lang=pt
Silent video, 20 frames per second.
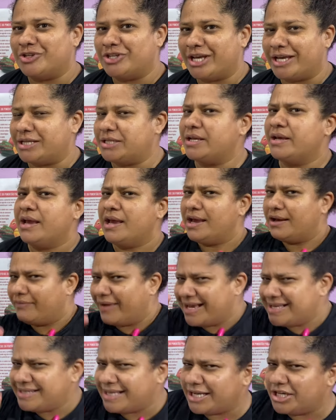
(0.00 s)
gente.
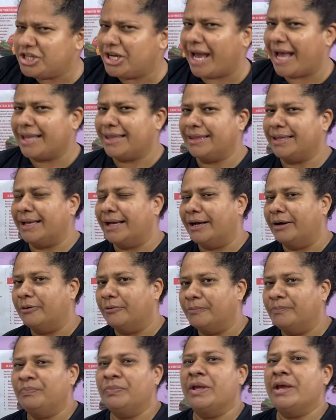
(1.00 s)
Vai ser chato, não.